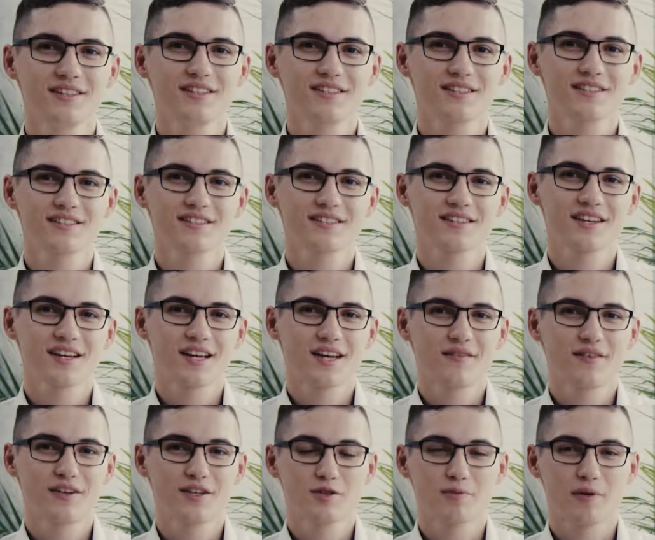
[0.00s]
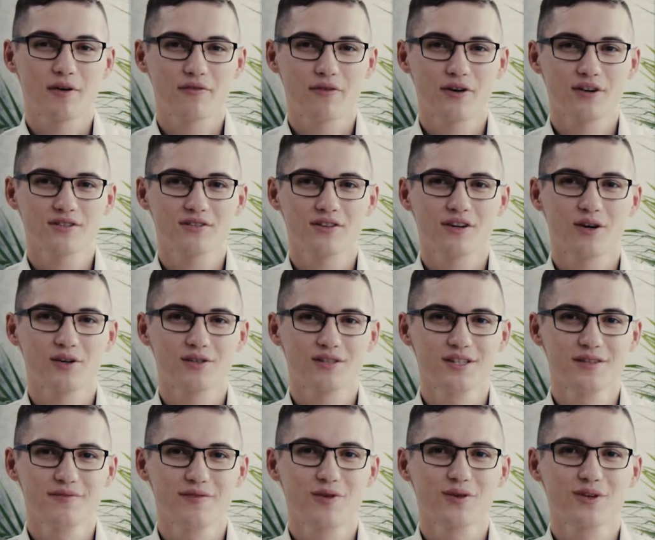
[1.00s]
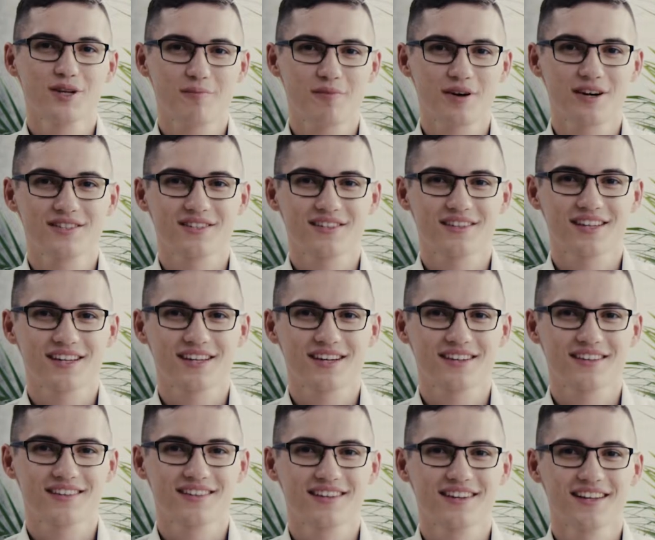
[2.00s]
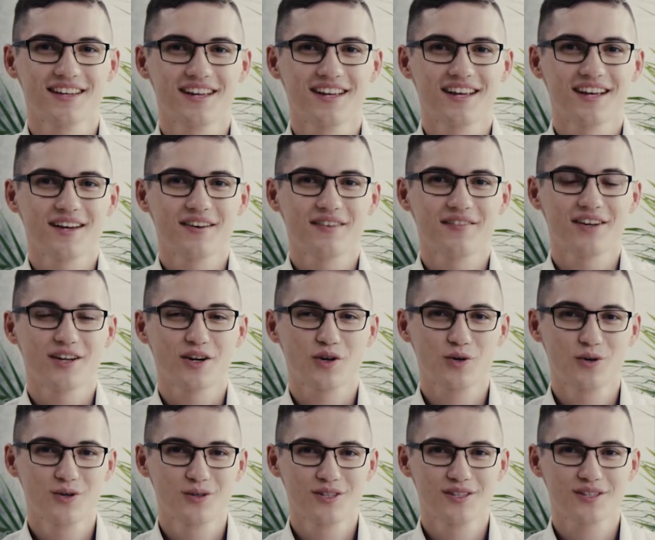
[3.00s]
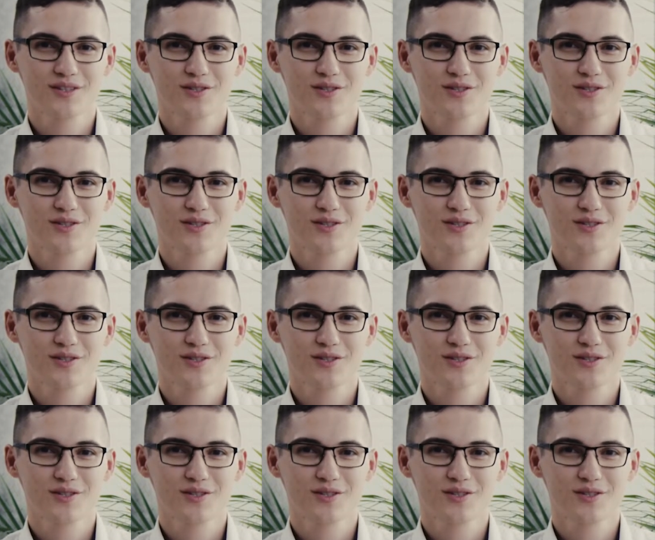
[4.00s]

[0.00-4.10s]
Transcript: ich es, wenn ich bei Fahrzeugauslieferung dabei sein kann. Wenn der Kunde